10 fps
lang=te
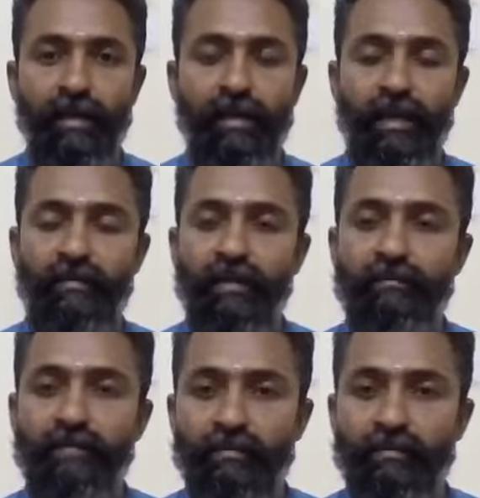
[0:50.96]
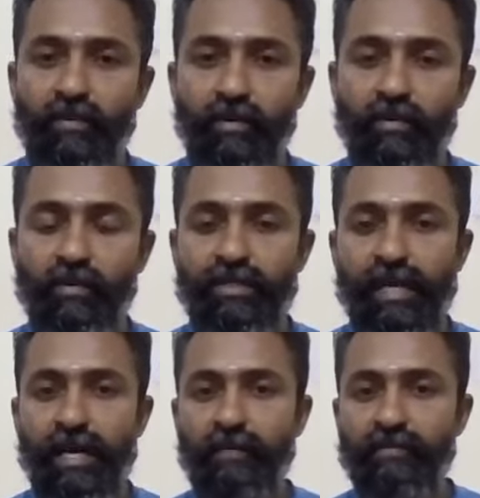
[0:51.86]
కేవలం మనం రోజు
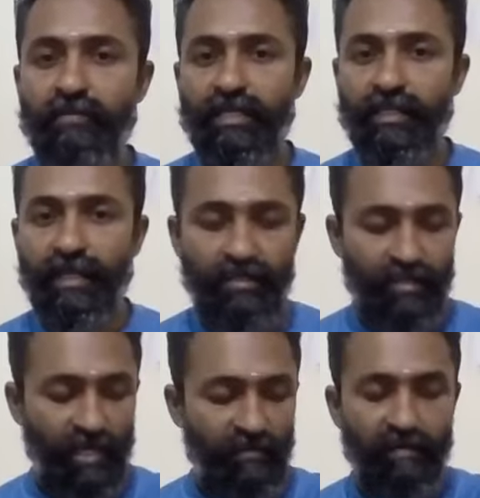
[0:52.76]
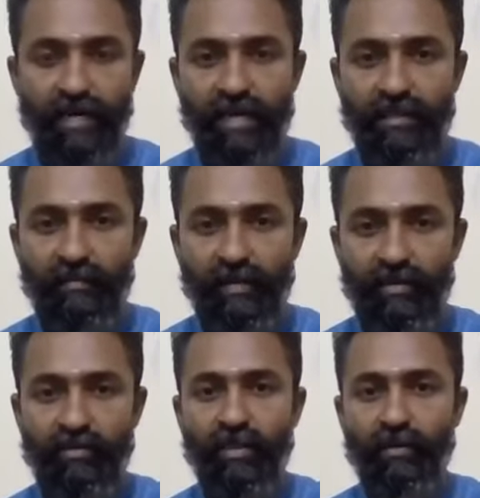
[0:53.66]
స్నానం చేస్తే చర్మం మాత్రమే
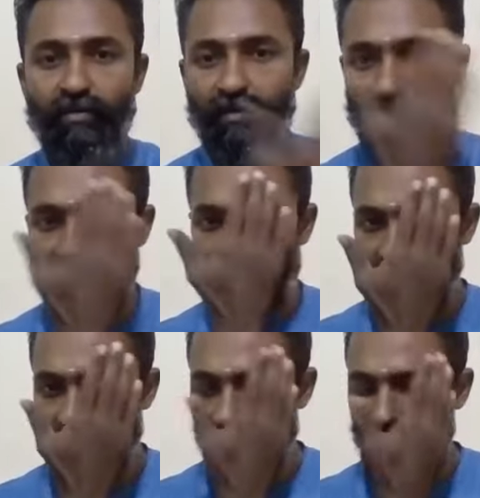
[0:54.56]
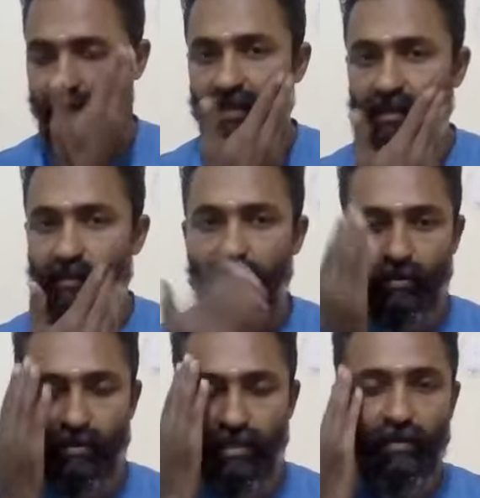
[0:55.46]
శుద్ధి అవుతుంది ఈ చర్మం మాత్రమే
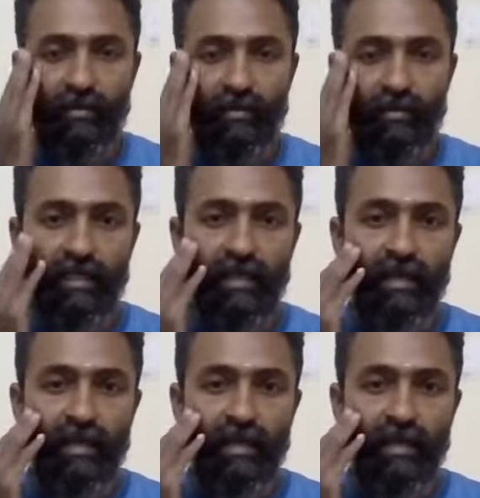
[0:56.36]
శుద్ధి అవుతుంది